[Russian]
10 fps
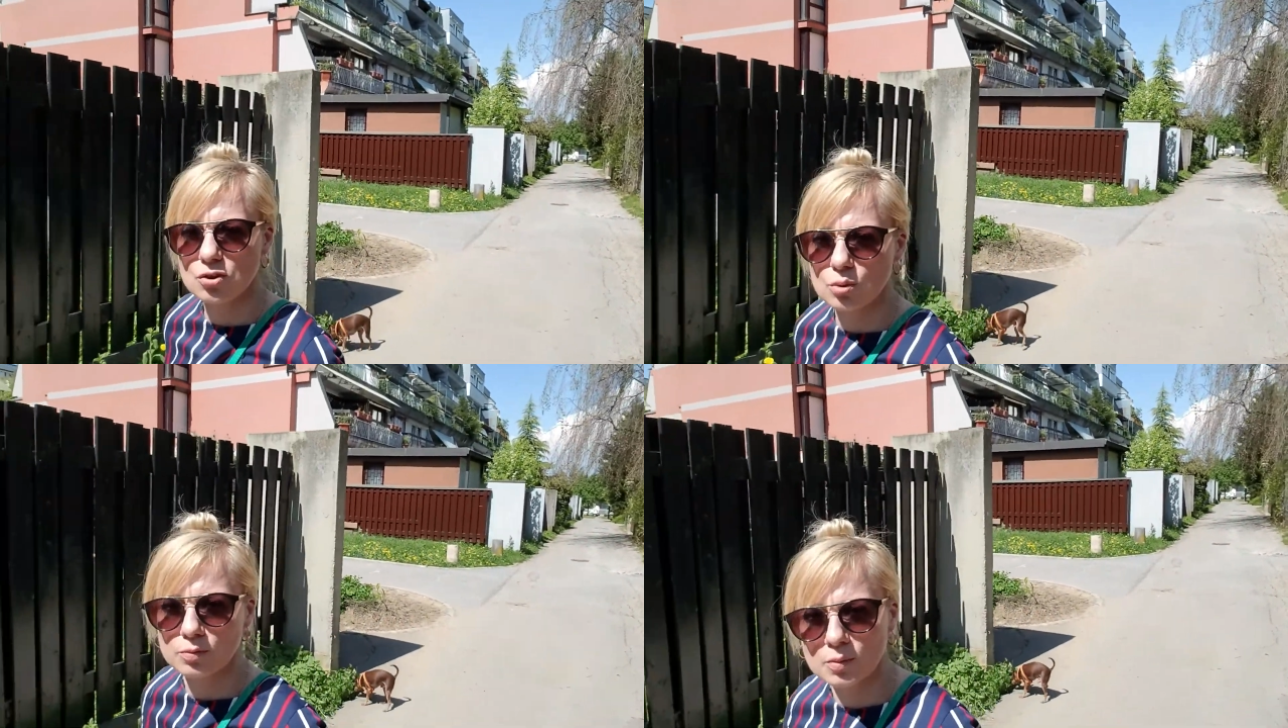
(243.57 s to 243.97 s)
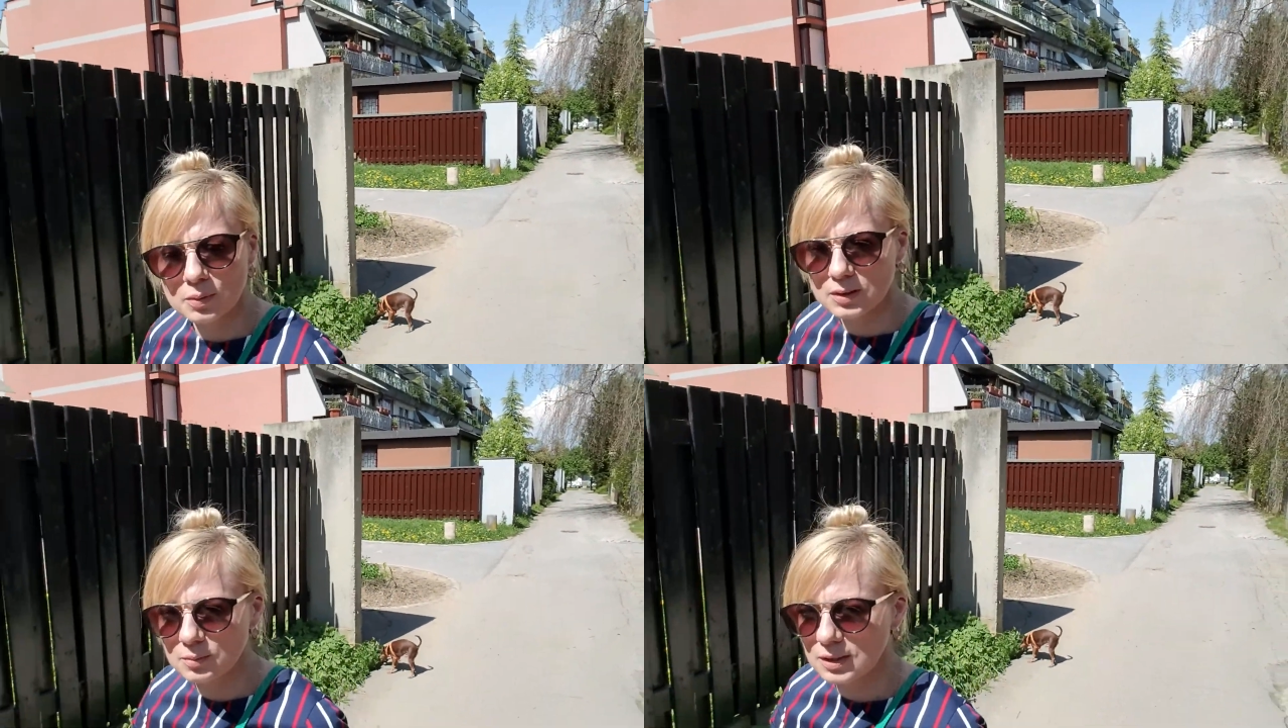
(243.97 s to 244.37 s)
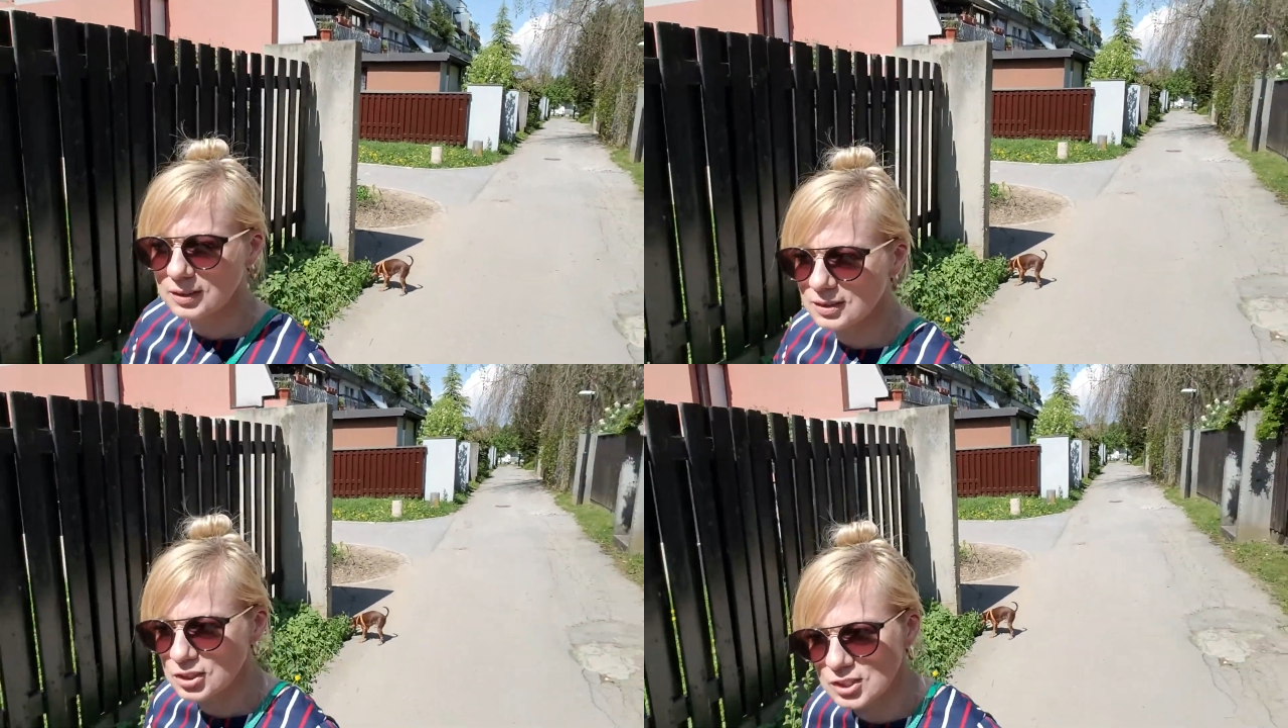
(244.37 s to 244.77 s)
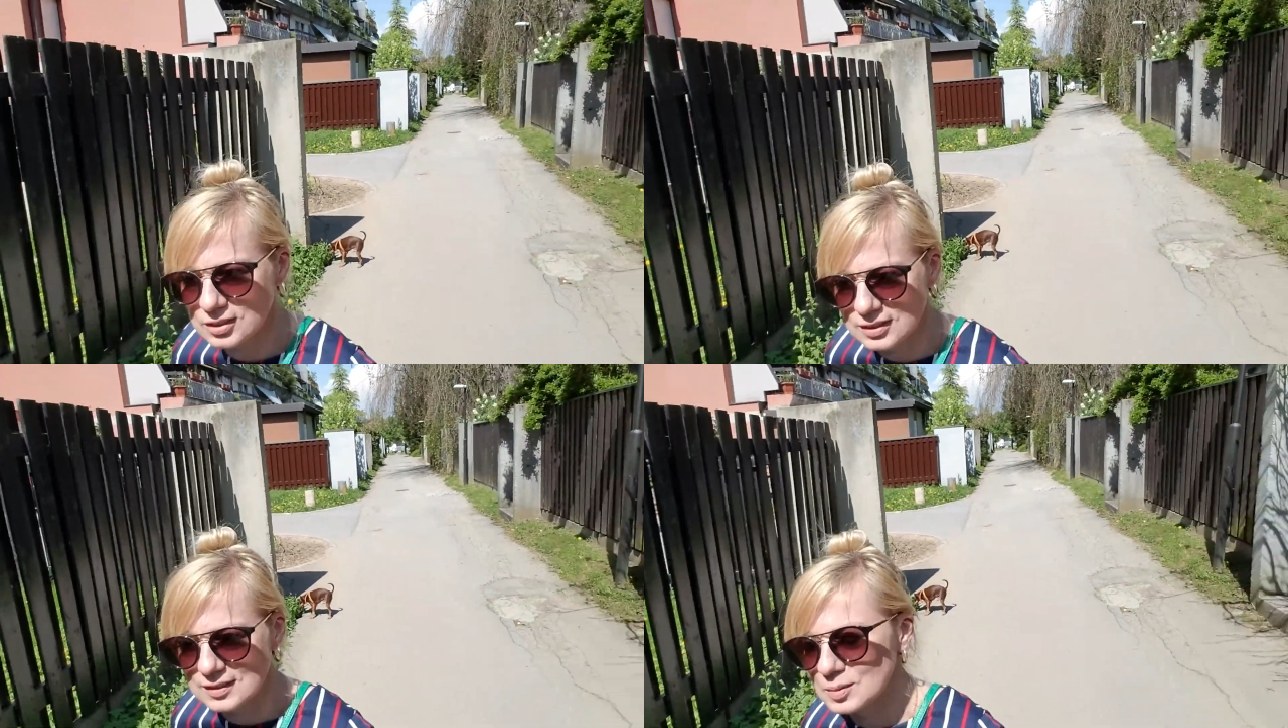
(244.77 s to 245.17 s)
чтобы вы понимали, наше
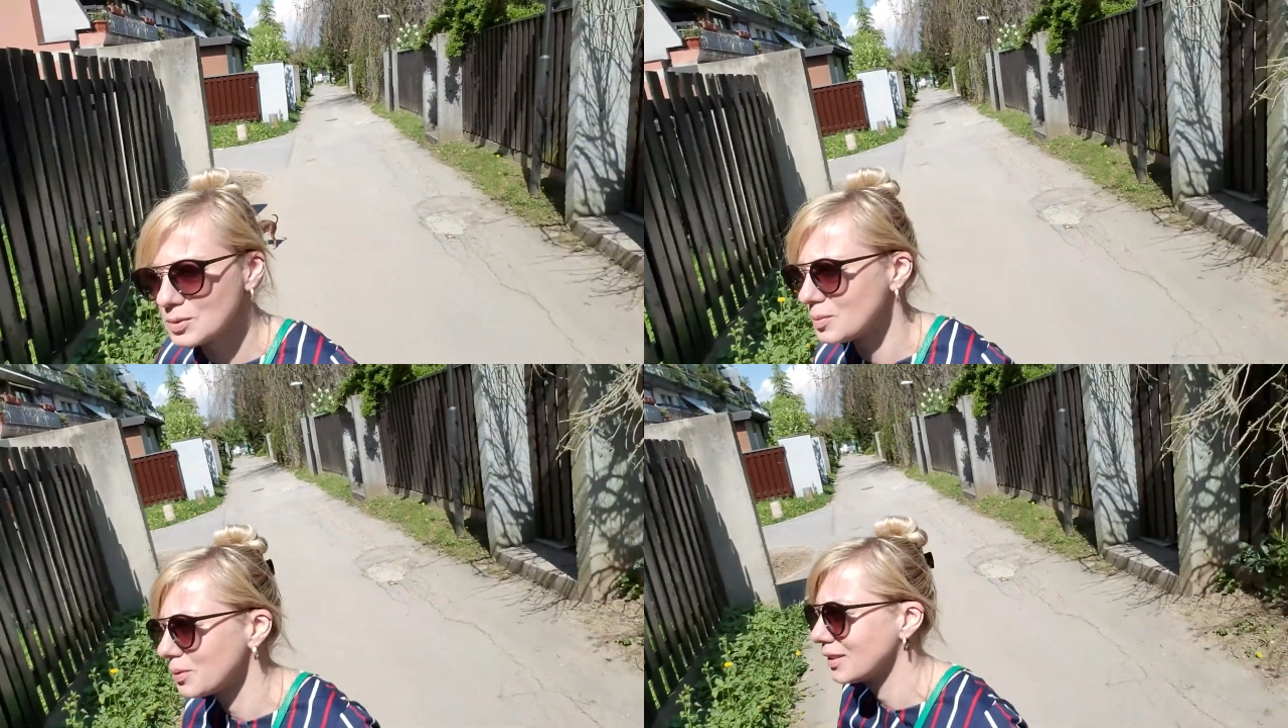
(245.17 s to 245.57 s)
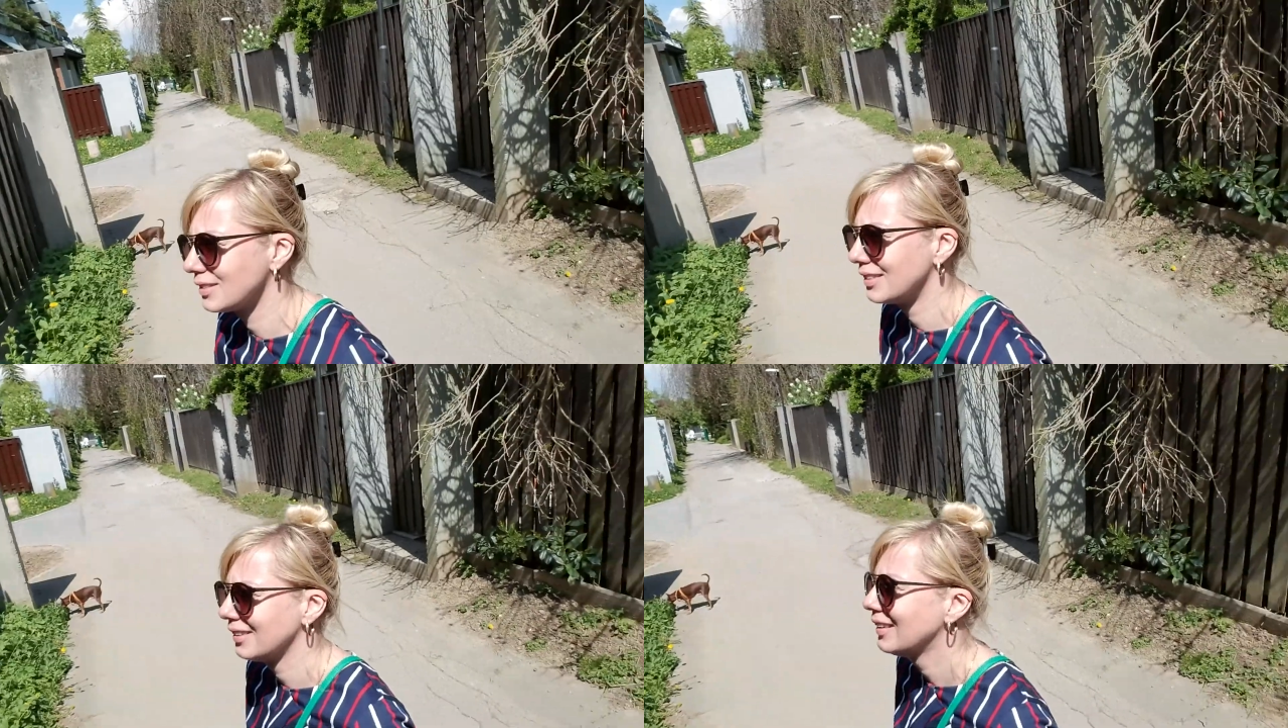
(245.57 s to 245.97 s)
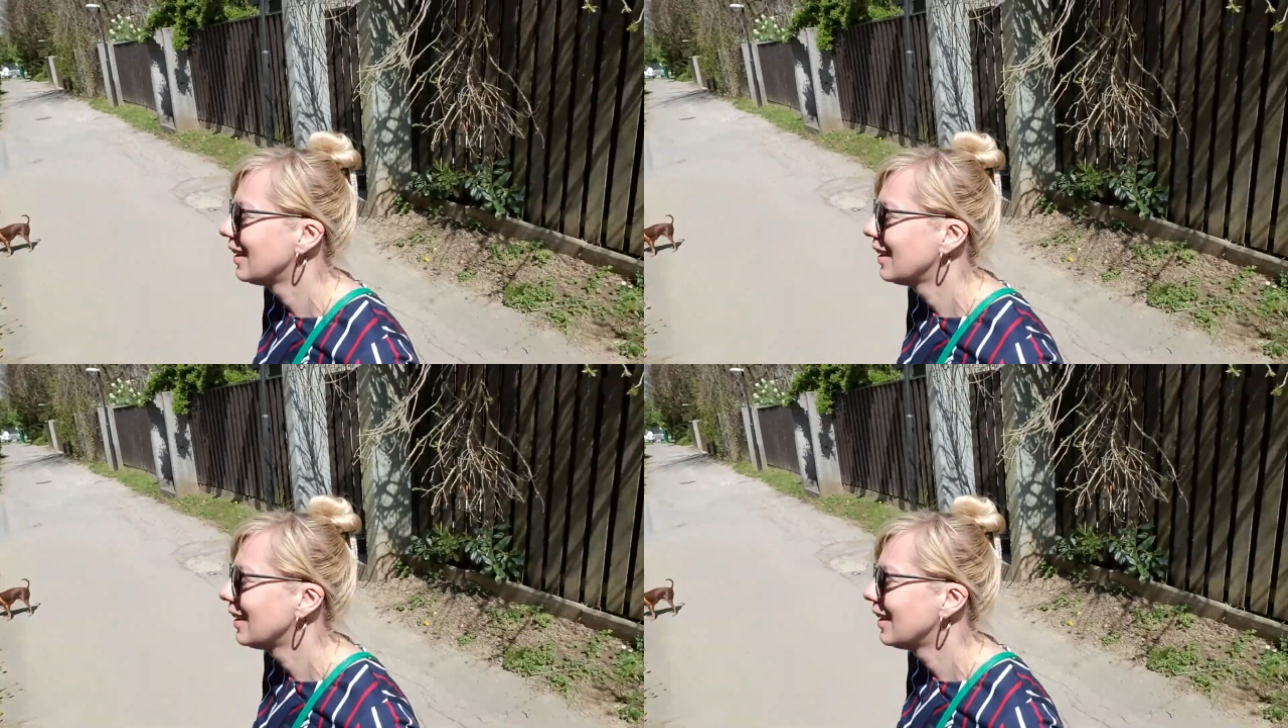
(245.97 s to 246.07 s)
такси бесплатное.